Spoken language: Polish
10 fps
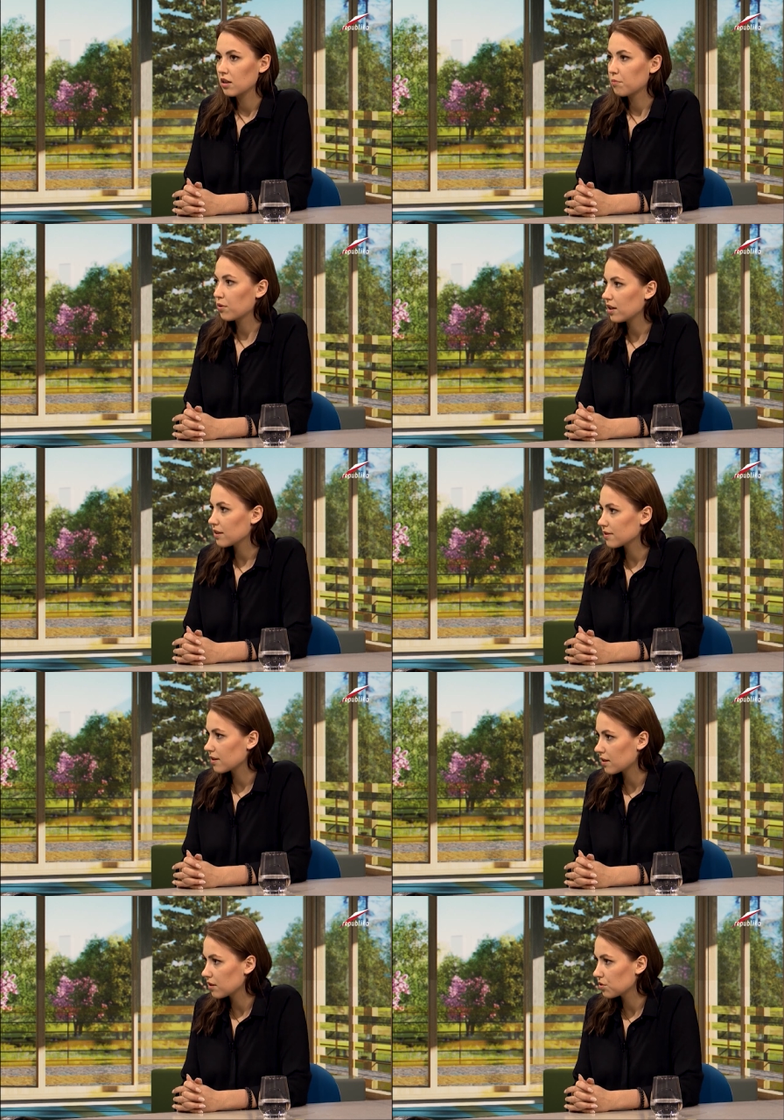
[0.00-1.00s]
e, Polaka
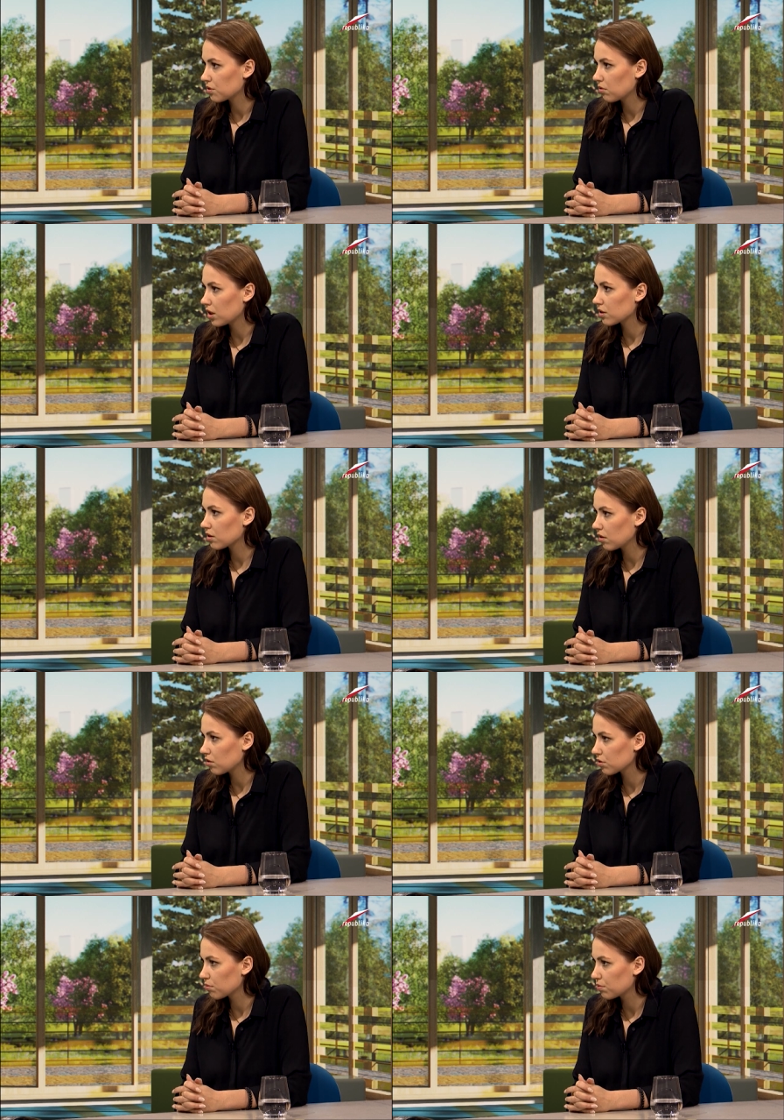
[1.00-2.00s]
za granicą, aż tyle
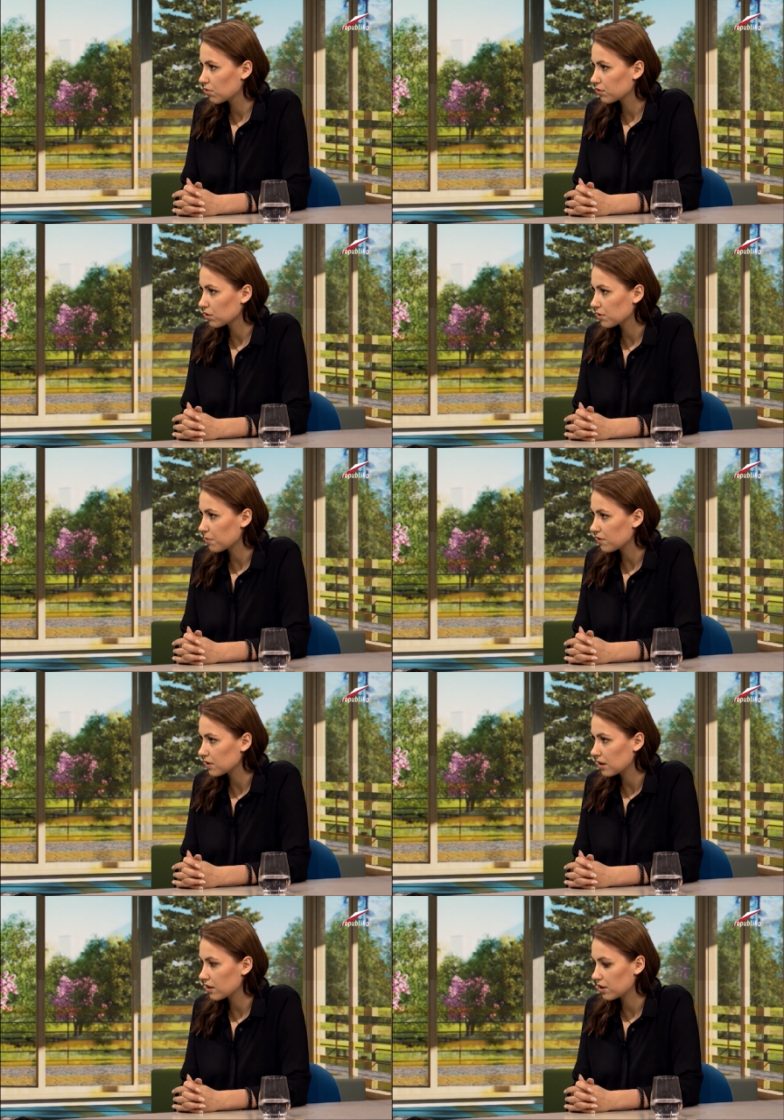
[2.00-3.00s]
mhm. osób było w tą
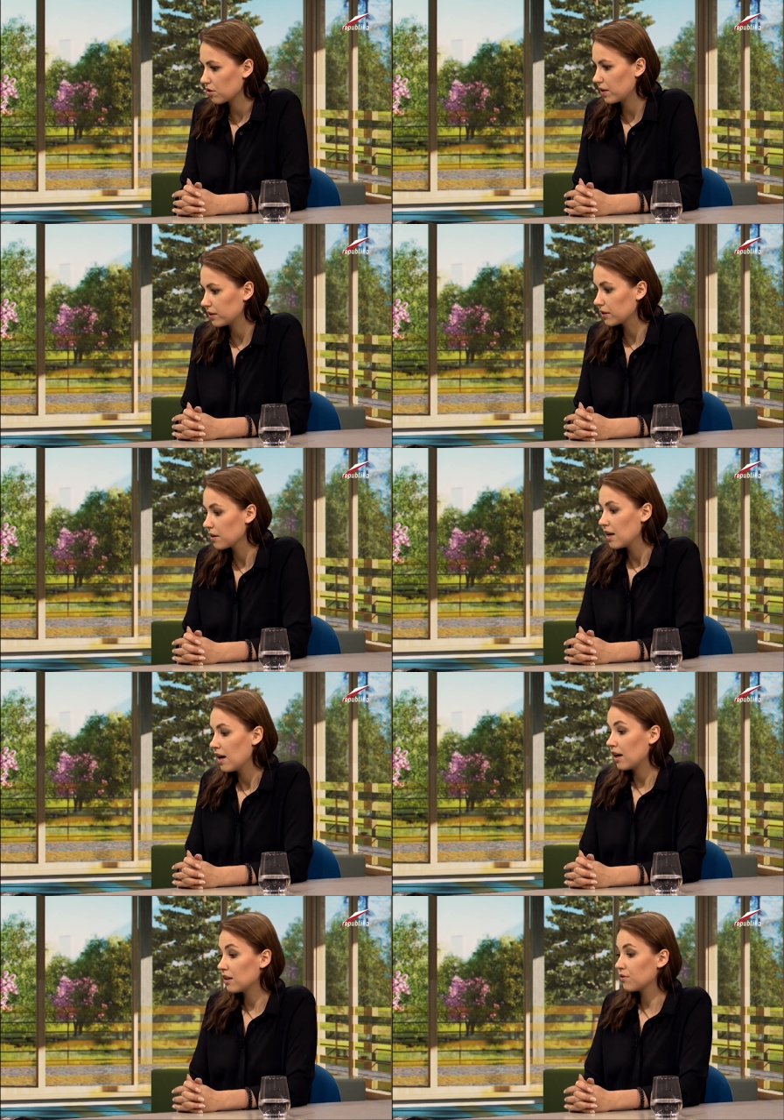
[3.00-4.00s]
sprawę zaangażowanych.
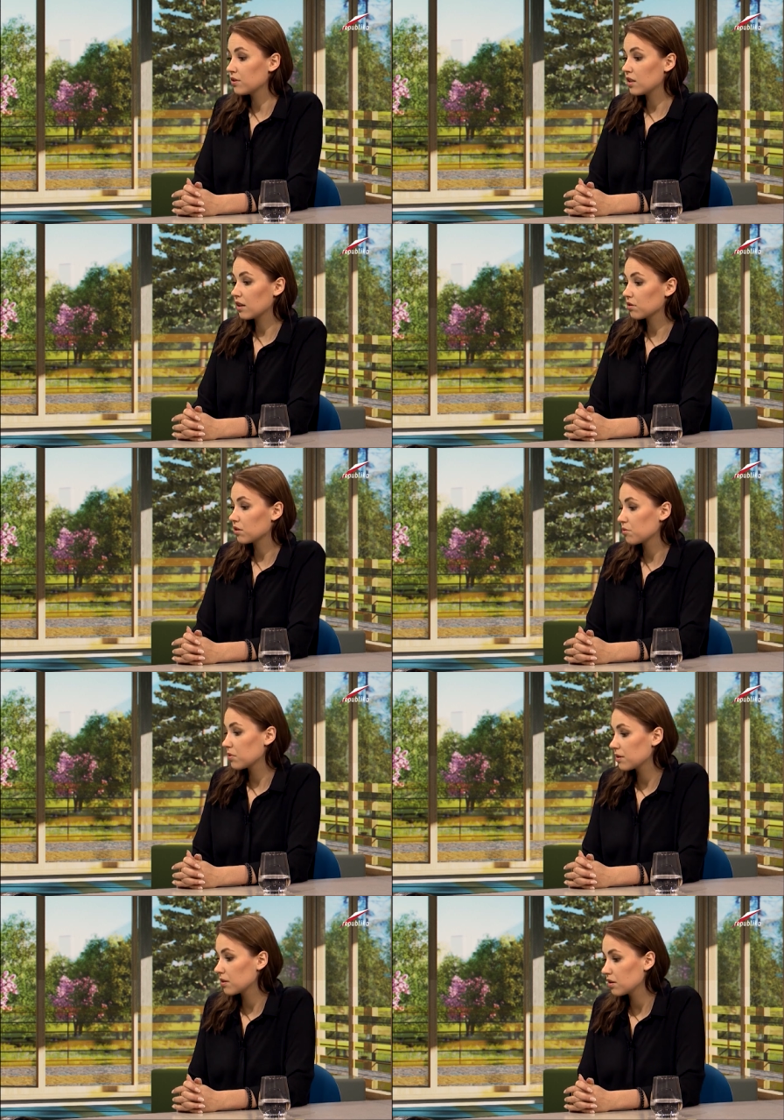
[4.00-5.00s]
Ale wynika to też
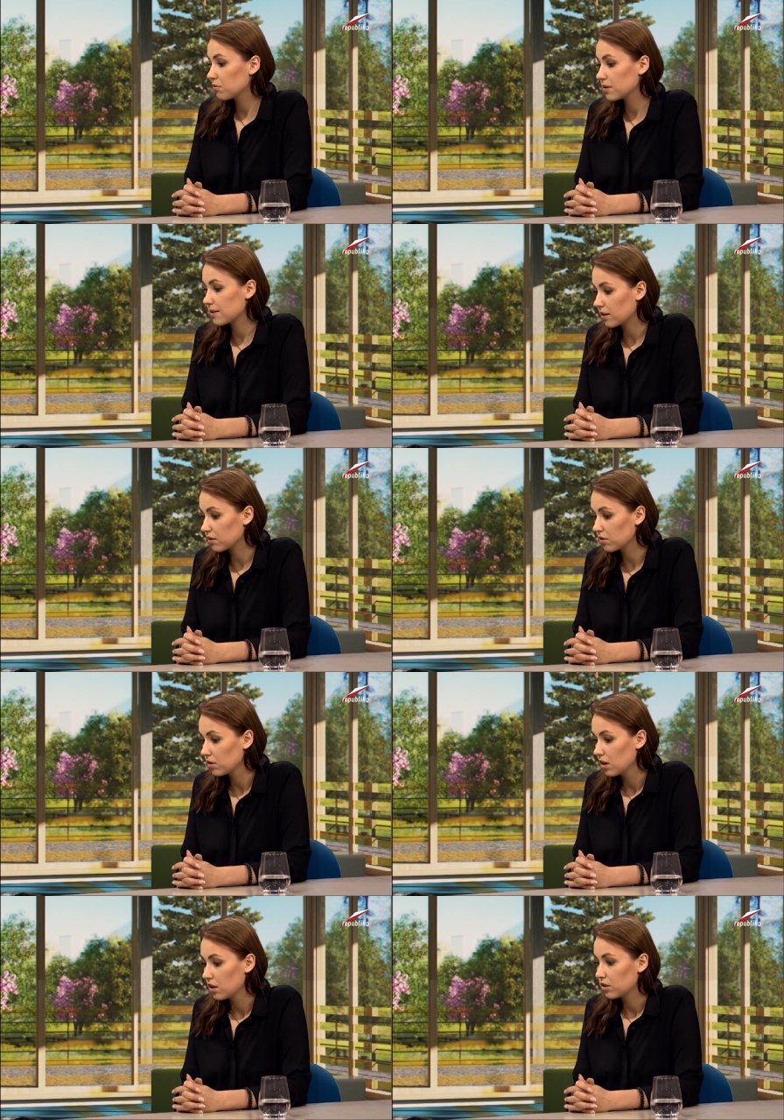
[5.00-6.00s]
między innymi z tego,
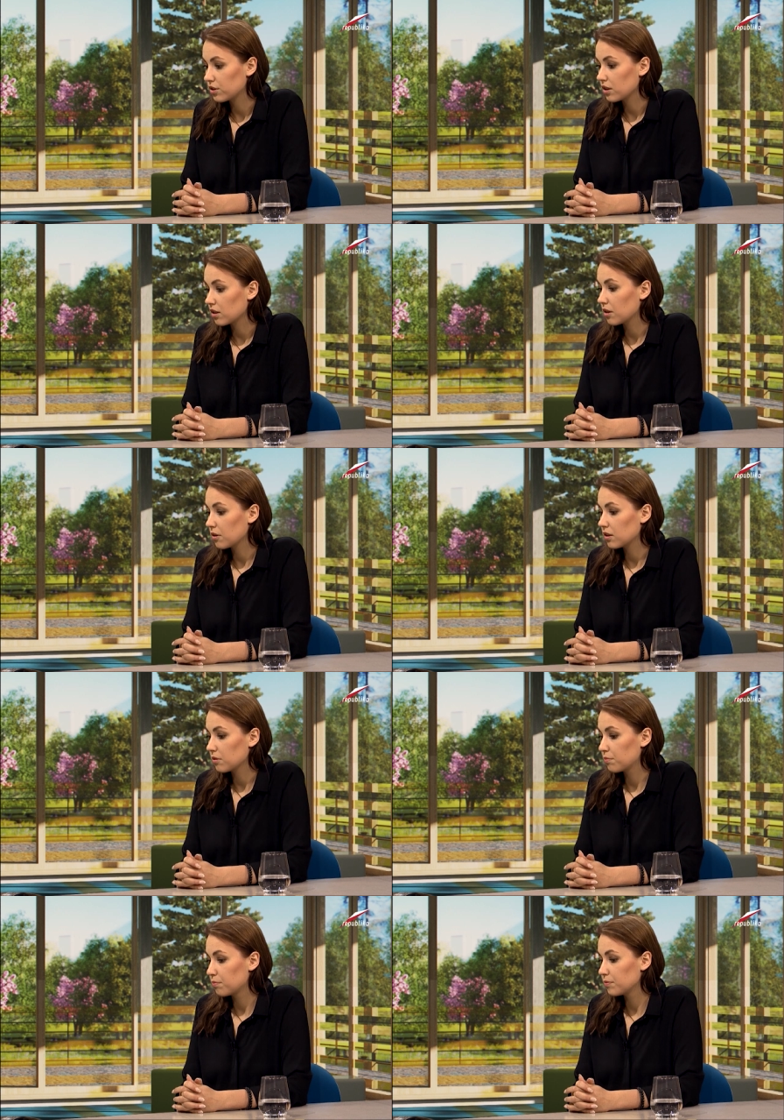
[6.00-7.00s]
że
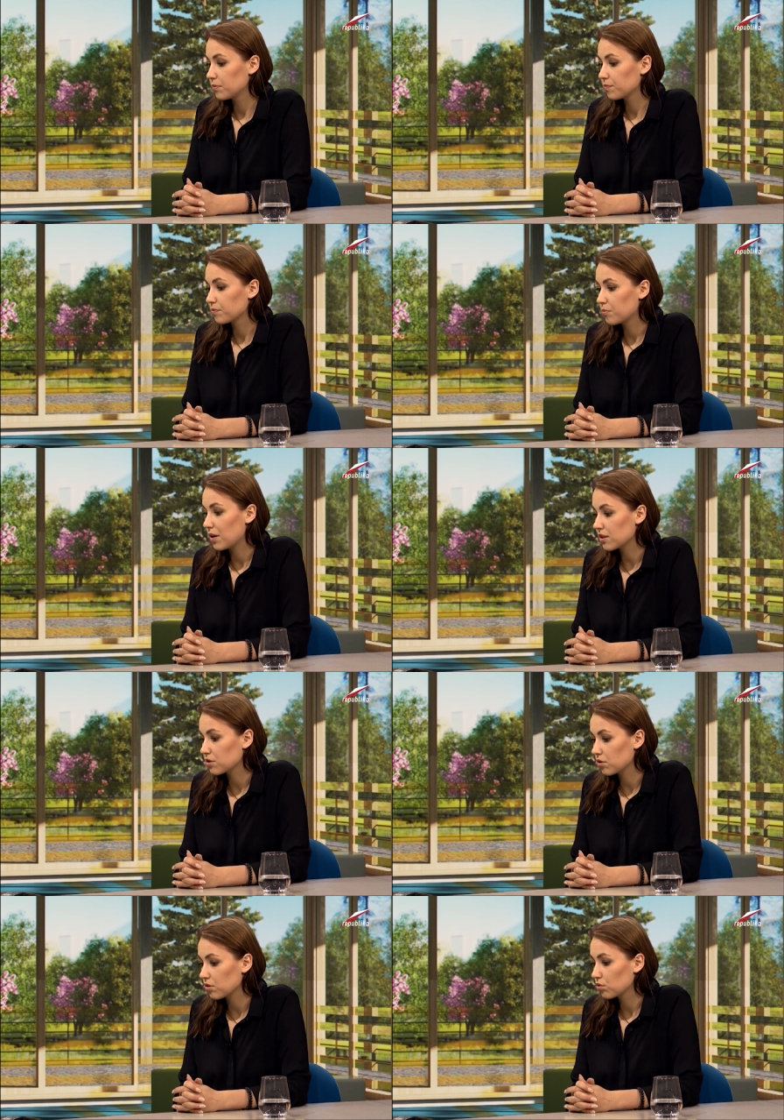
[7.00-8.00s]
e,
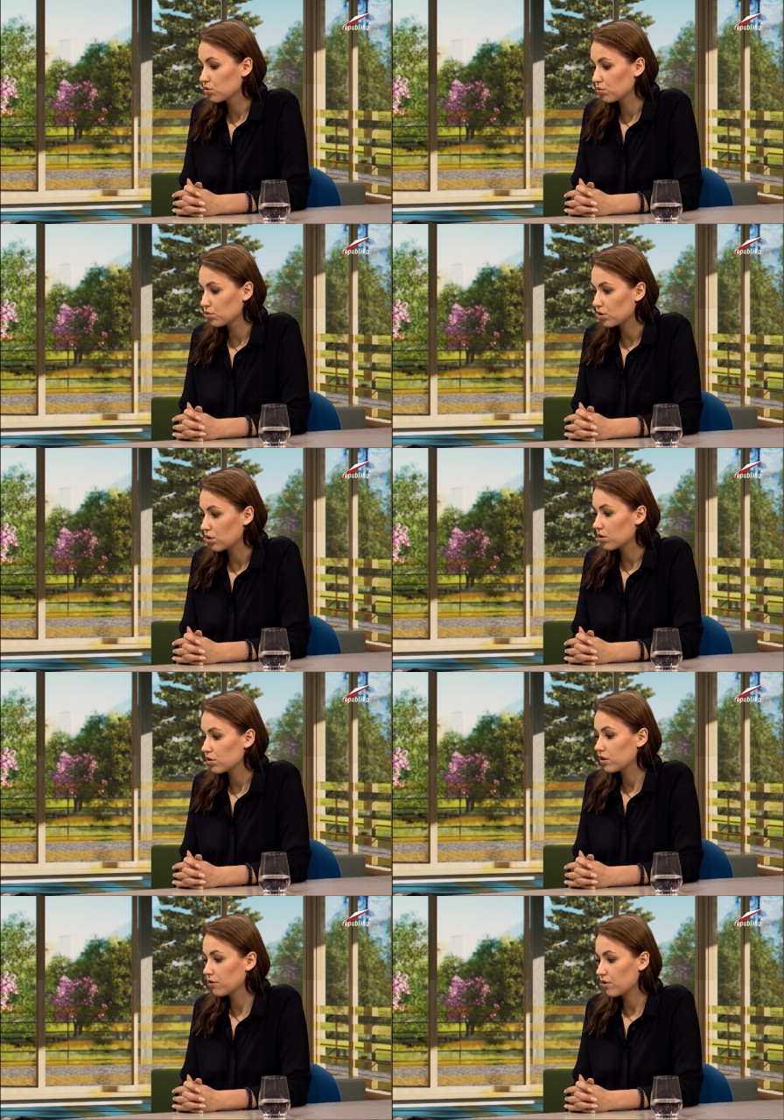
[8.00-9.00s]
bardzo
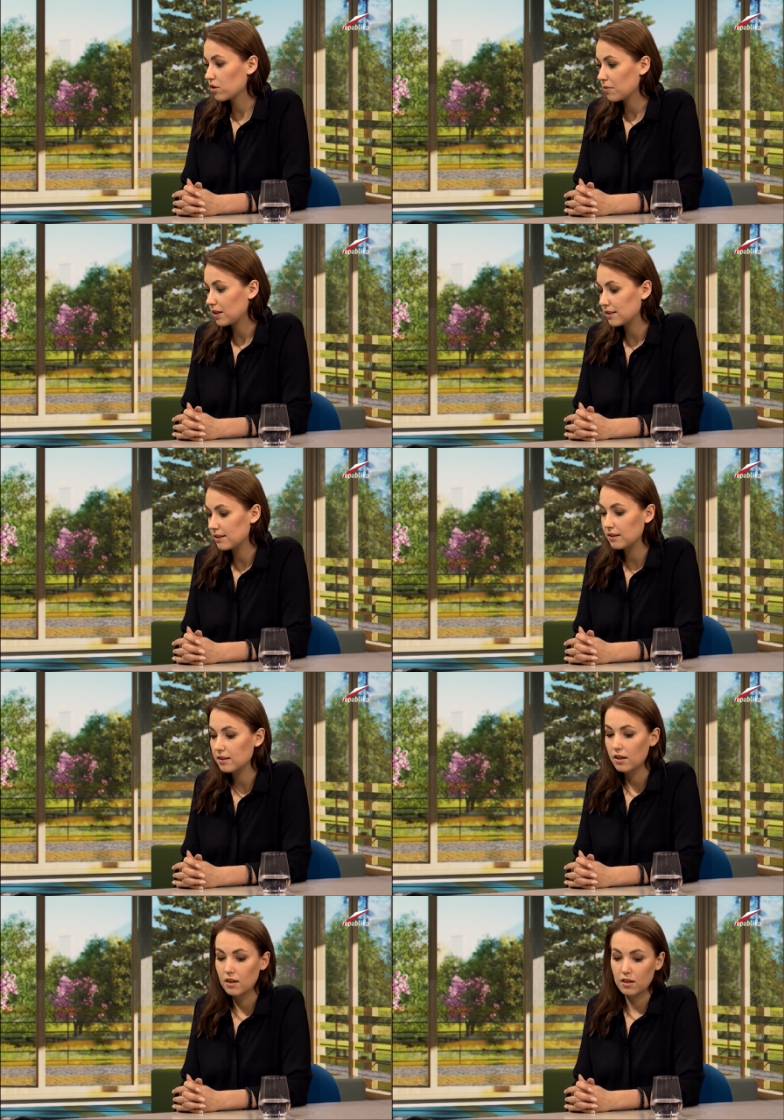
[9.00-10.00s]
dużo informacji,